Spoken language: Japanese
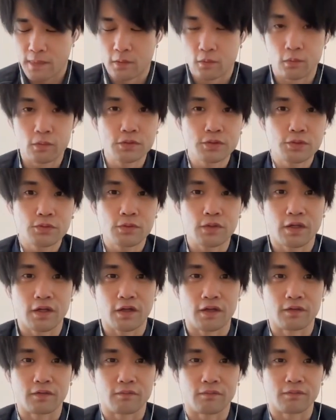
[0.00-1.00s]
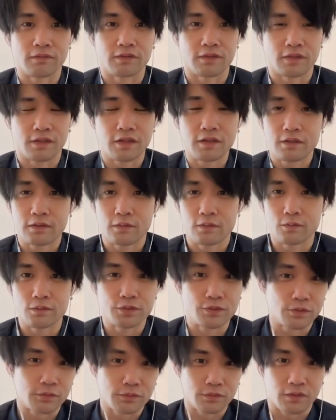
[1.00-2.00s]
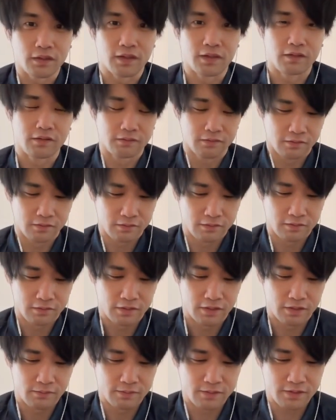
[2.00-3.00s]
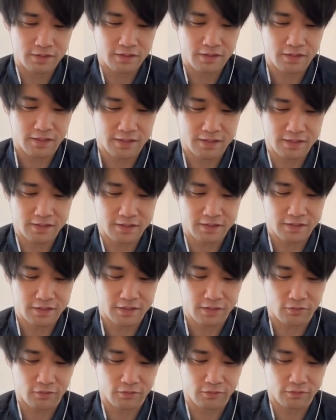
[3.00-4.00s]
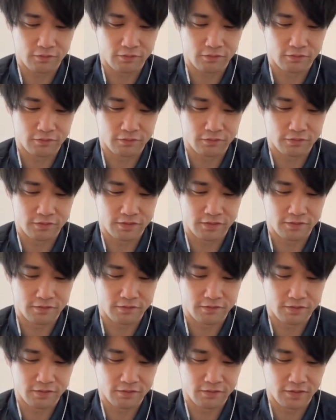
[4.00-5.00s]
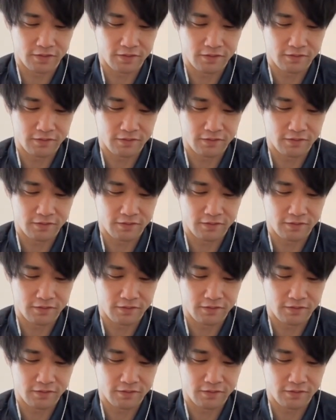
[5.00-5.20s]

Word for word: どうしようかなと思ってね後ろとか若干加湿器を映ってるんですけどね